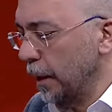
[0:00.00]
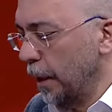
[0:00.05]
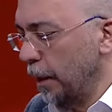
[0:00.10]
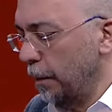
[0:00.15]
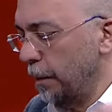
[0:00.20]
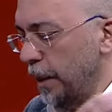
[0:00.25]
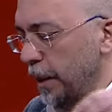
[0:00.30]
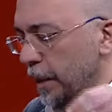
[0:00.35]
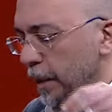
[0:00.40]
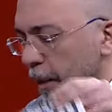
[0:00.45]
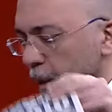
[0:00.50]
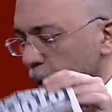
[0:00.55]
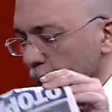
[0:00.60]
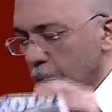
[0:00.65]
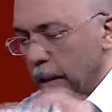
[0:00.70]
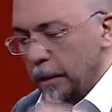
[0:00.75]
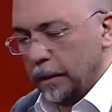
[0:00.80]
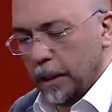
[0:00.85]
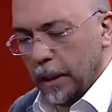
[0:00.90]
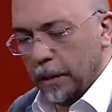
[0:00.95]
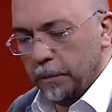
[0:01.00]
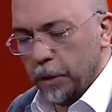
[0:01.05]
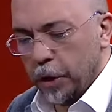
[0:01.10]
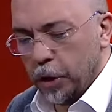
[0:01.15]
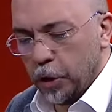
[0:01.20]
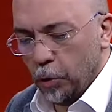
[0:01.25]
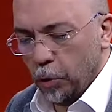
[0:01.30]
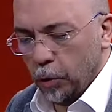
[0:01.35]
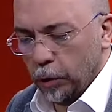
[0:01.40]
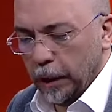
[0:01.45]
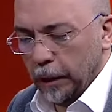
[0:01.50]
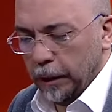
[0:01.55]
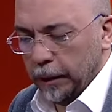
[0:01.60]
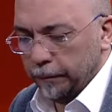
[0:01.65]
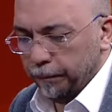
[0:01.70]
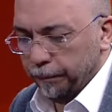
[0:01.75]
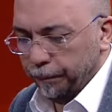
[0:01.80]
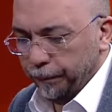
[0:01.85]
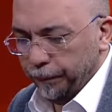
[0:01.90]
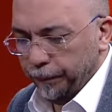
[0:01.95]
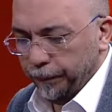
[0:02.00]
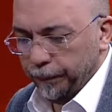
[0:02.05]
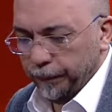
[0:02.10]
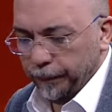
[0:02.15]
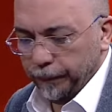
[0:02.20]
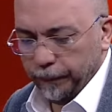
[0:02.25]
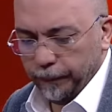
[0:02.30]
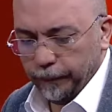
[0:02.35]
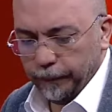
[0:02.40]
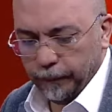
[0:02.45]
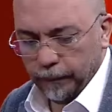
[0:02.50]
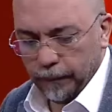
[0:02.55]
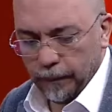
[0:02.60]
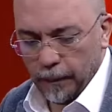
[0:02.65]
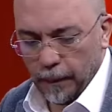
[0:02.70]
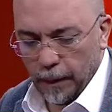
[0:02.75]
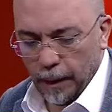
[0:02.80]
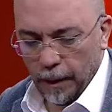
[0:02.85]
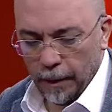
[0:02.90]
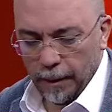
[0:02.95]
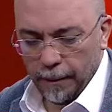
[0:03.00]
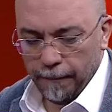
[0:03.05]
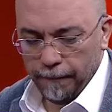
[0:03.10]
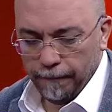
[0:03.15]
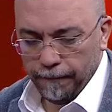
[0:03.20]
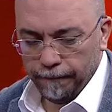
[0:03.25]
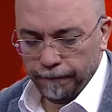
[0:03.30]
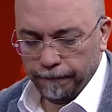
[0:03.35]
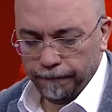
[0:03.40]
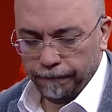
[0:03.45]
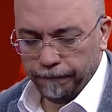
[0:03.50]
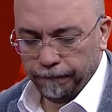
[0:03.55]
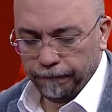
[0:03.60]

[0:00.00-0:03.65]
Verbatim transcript: haberi Tabii. aktarmış olalım. Şimdi bu e, şöyle bir